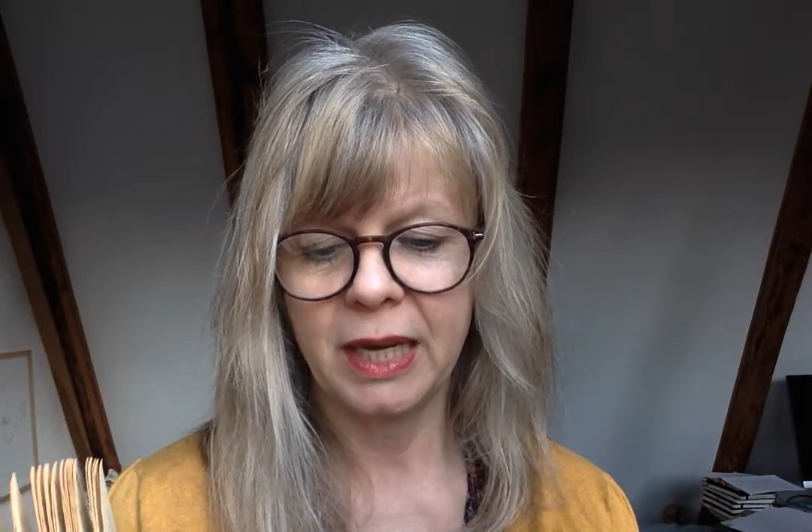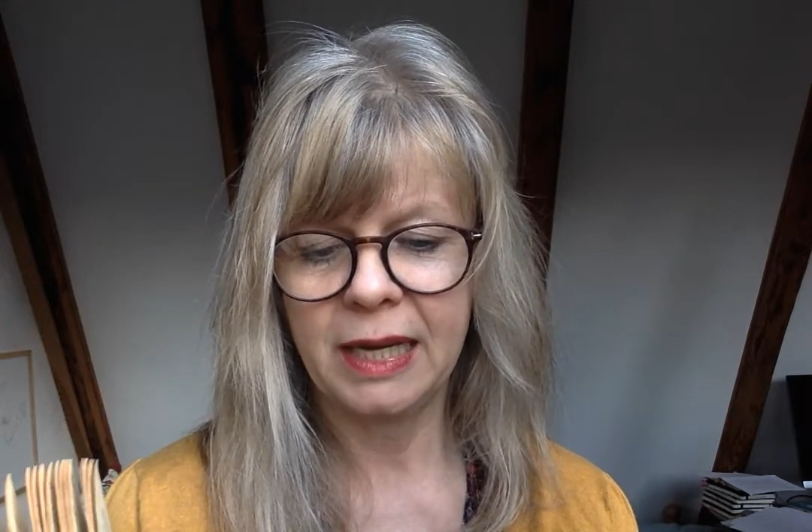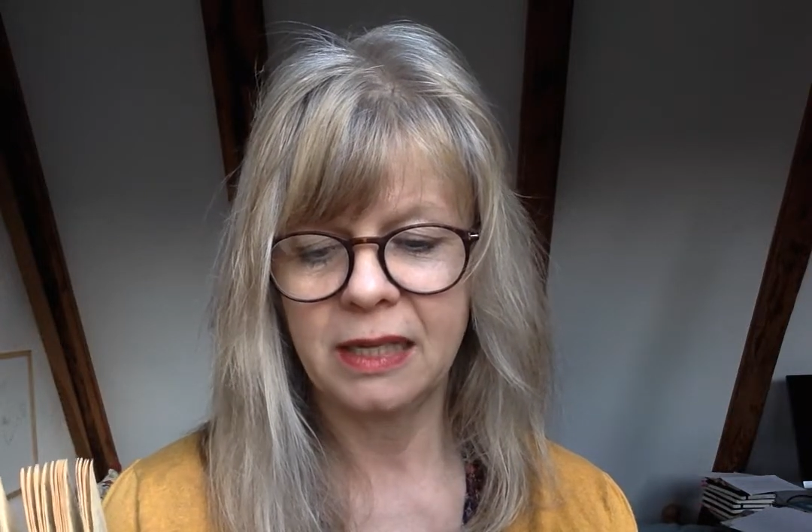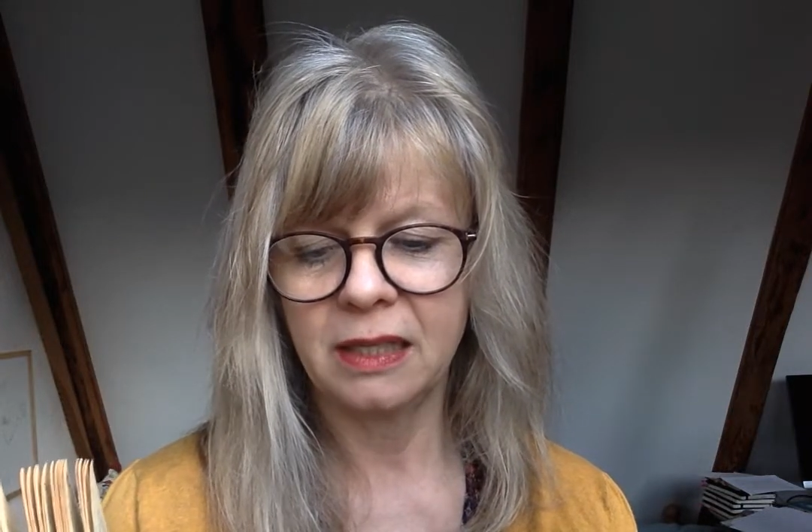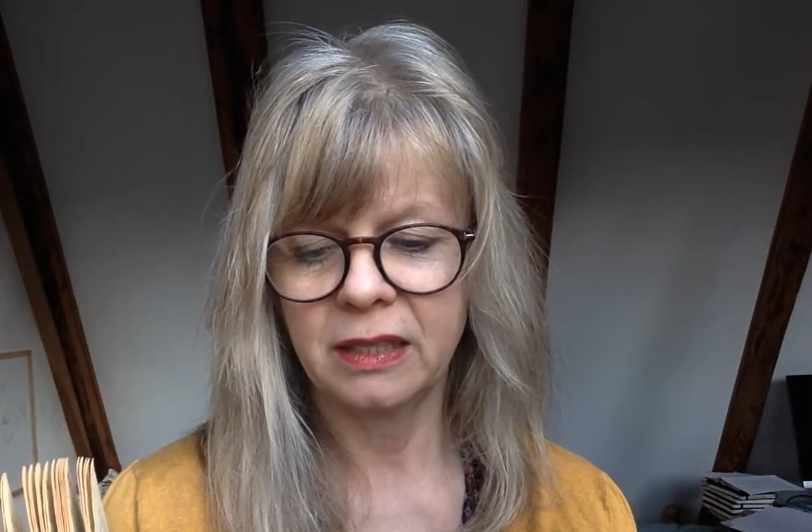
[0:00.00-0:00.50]

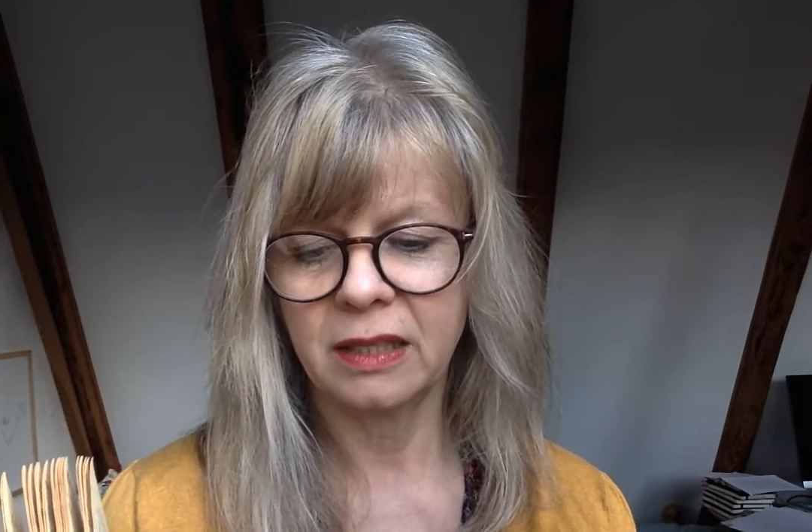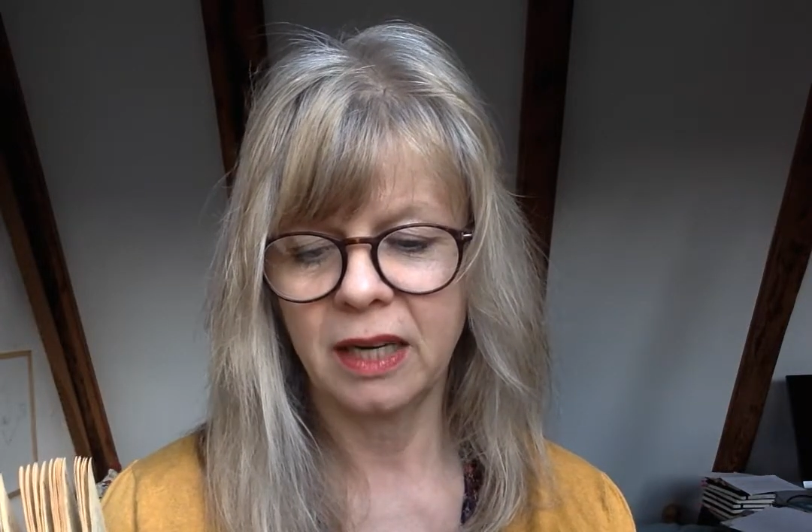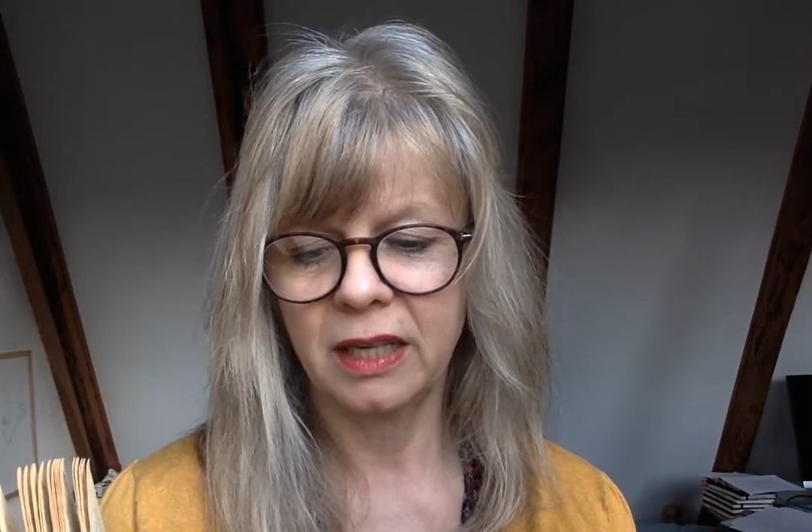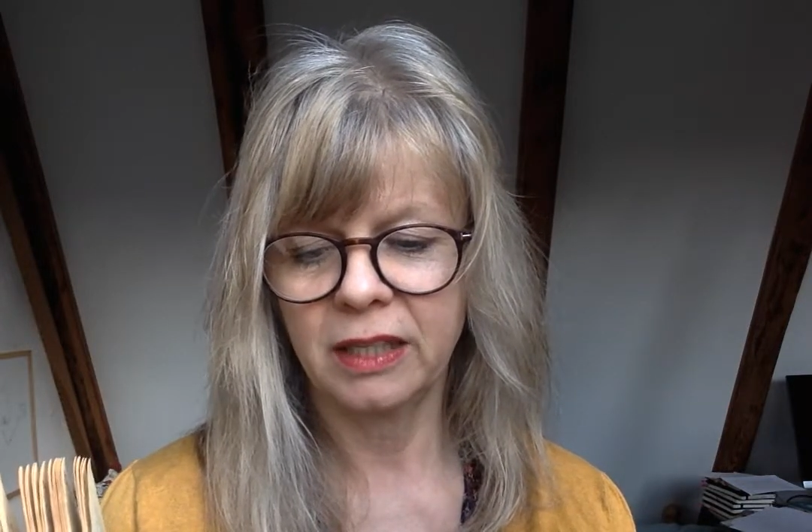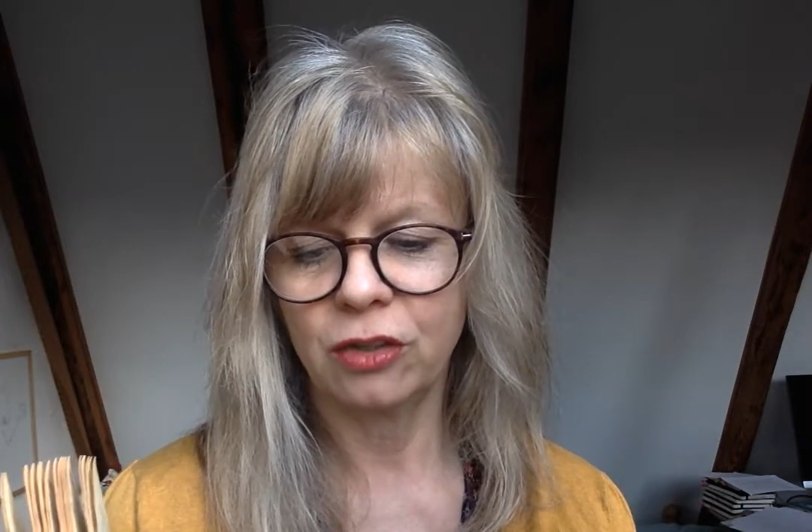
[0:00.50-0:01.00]

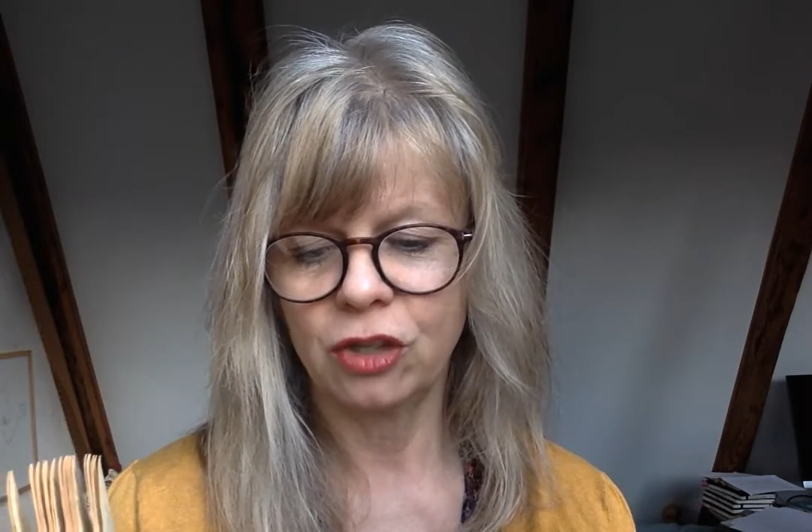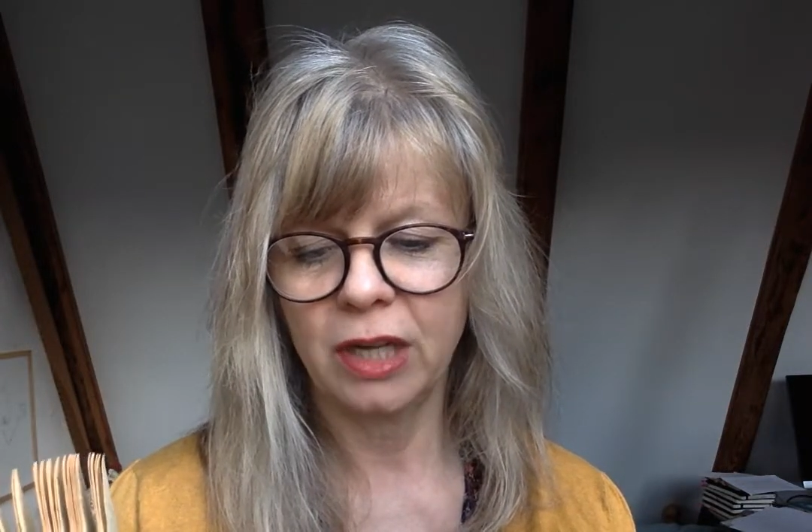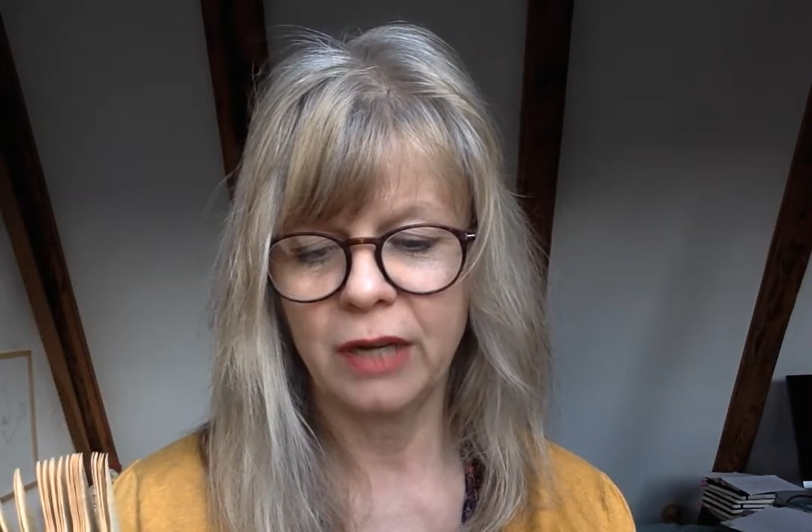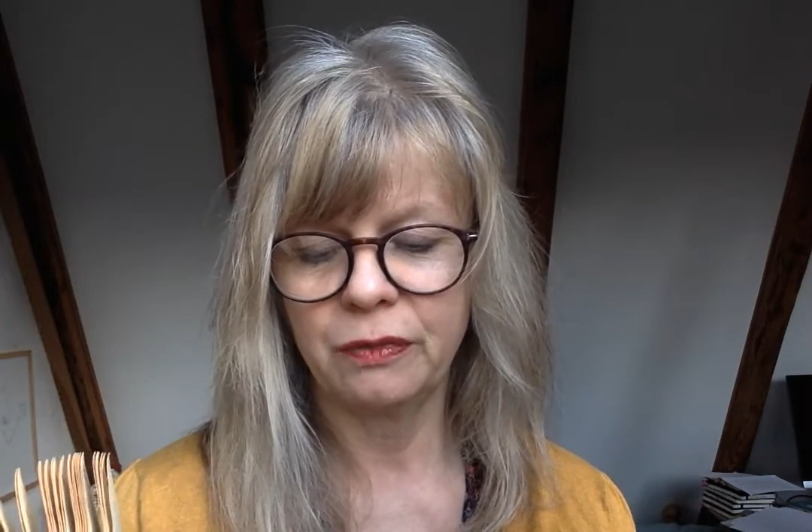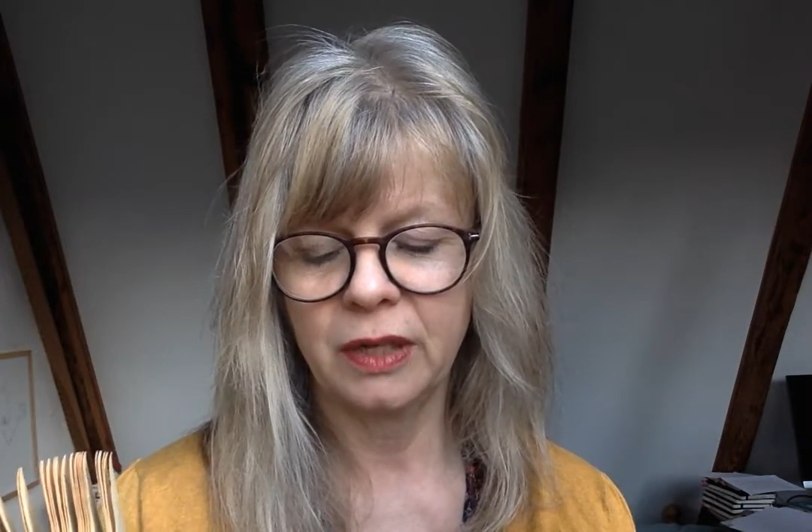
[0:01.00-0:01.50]
ältlicher, an den
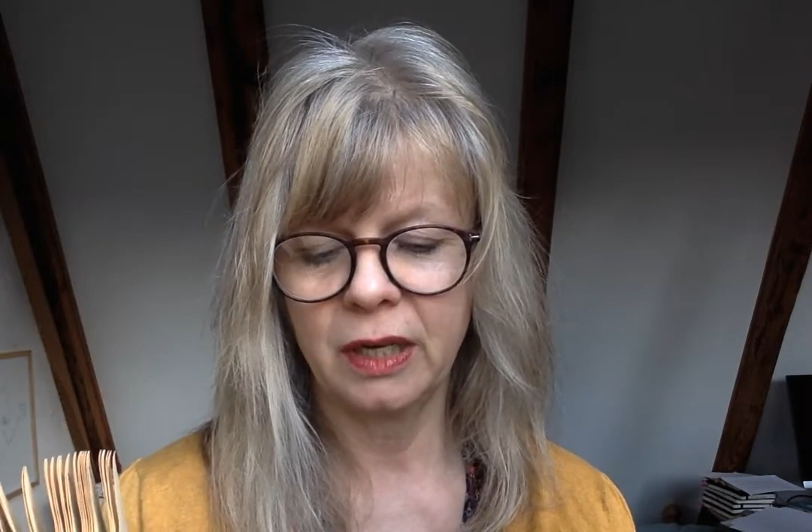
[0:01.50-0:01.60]
Schläfen